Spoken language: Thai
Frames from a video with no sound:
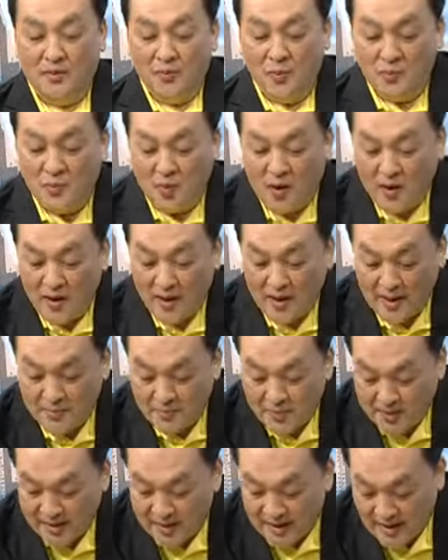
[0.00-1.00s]
มุมมองกา
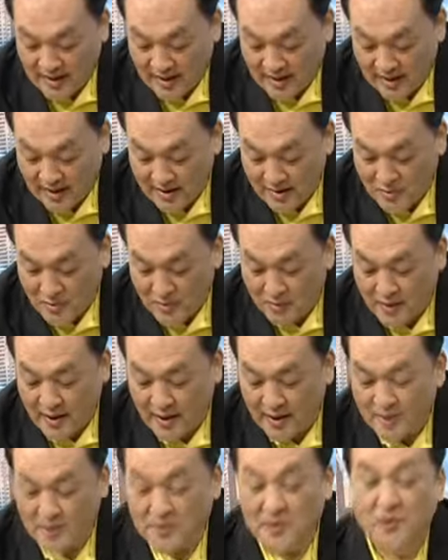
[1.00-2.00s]
รพัฒนาระบบ
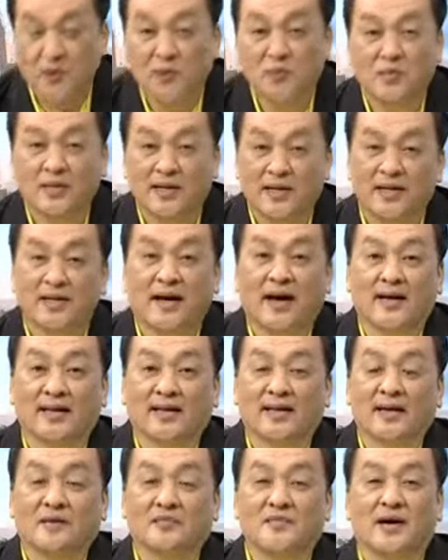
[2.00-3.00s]
การคมนาคมประเทศไทย
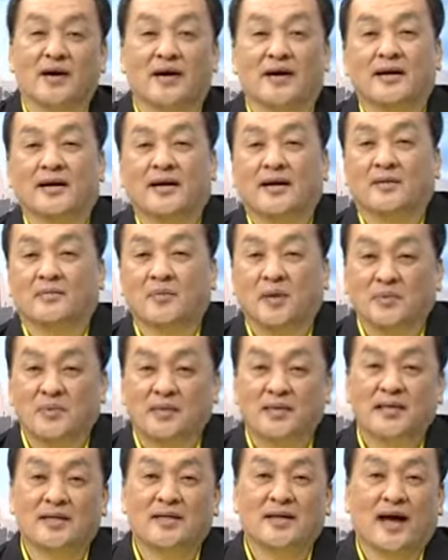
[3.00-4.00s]
นะครับ ว่ามัน
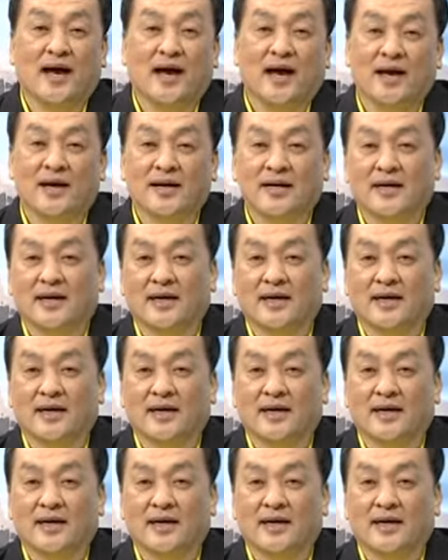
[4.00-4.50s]
มีทิศทาง